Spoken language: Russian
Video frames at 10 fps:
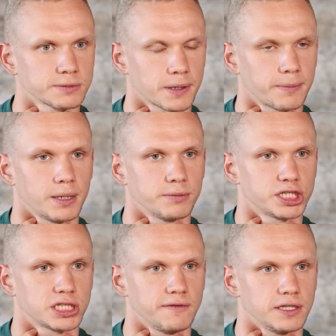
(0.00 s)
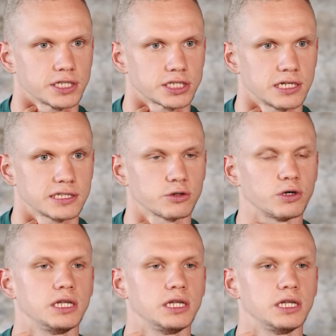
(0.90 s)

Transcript: проблемы с щитовидной железой,